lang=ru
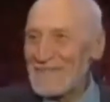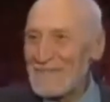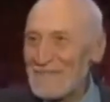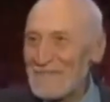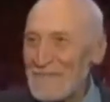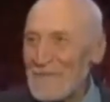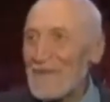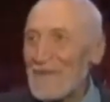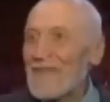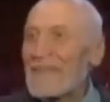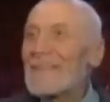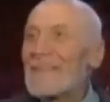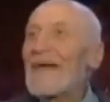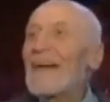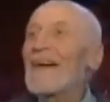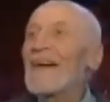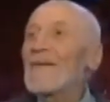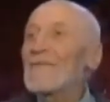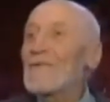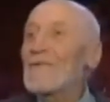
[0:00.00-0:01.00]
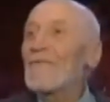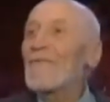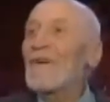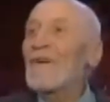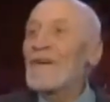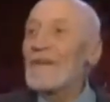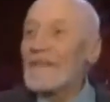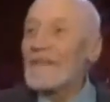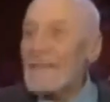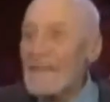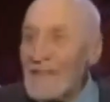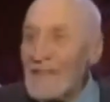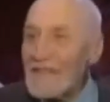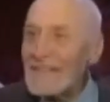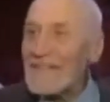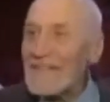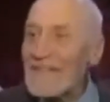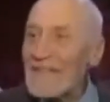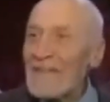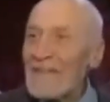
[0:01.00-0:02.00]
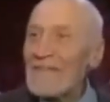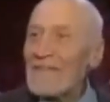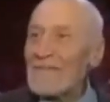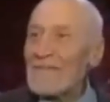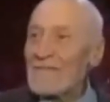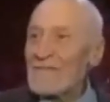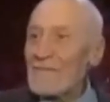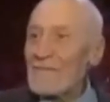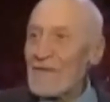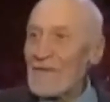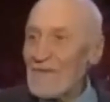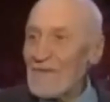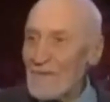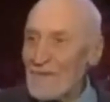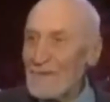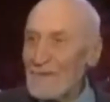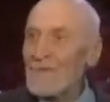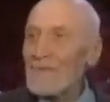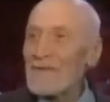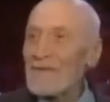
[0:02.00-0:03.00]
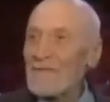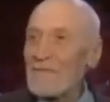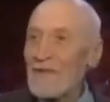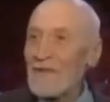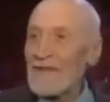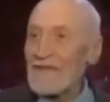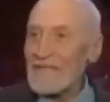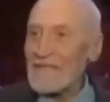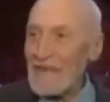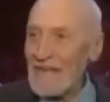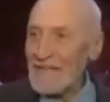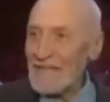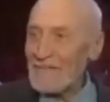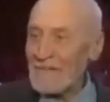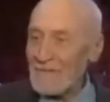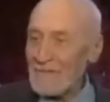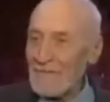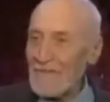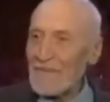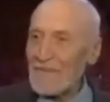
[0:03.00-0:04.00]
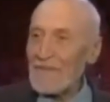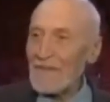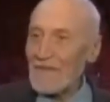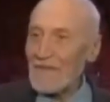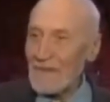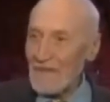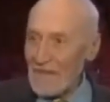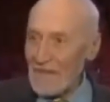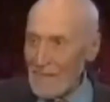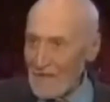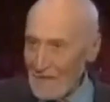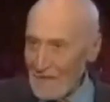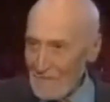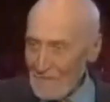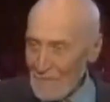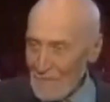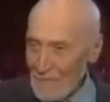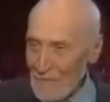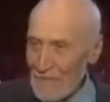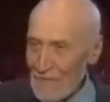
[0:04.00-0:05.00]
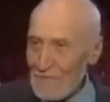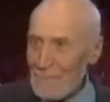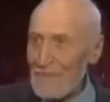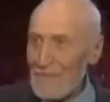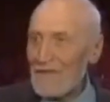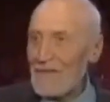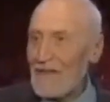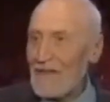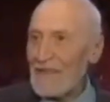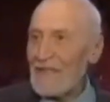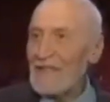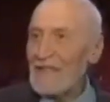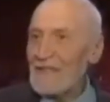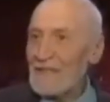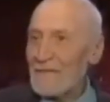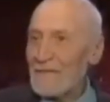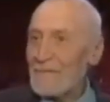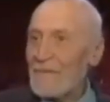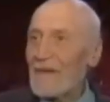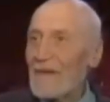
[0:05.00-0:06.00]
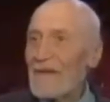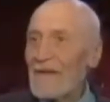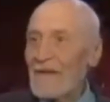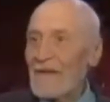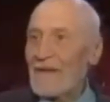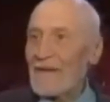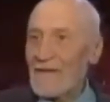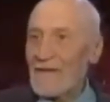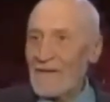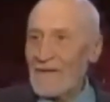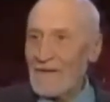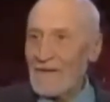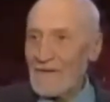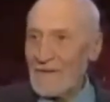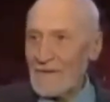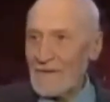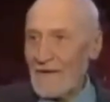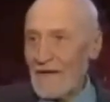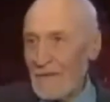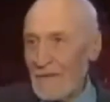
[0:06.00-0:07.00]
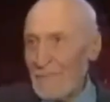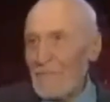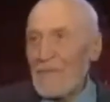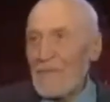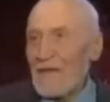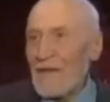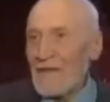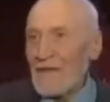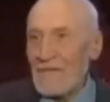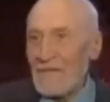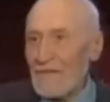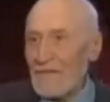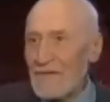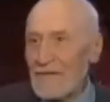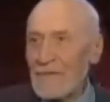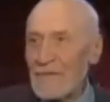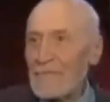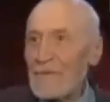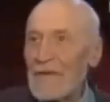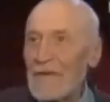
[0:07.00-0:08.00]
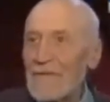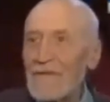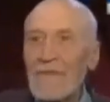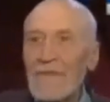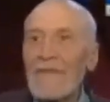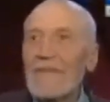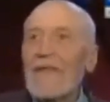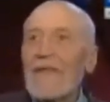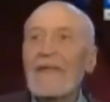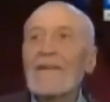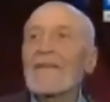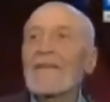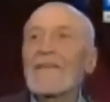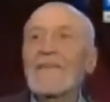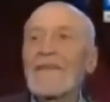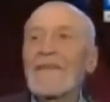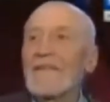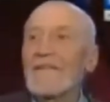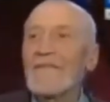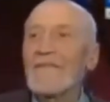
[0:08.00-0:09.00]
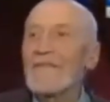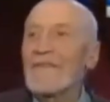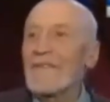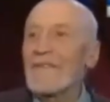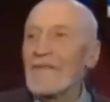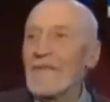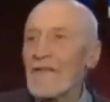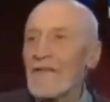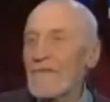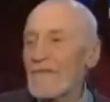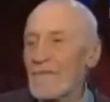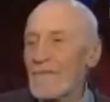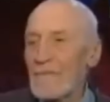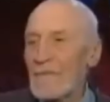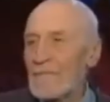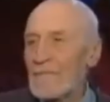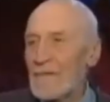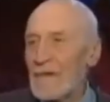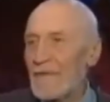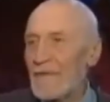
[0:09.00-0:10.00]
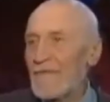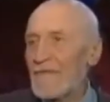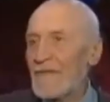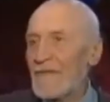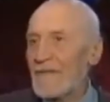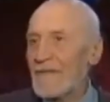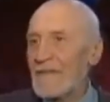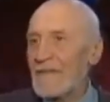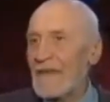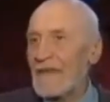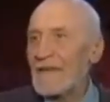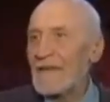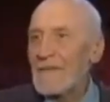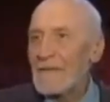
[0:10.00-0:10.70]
Ну, понимаете, я готов ездить, быть ведущим, рассказывать, быть, так сказать, ну, специалистом, э, как специалист выступать. Но редактор телевидения – это особая профессия.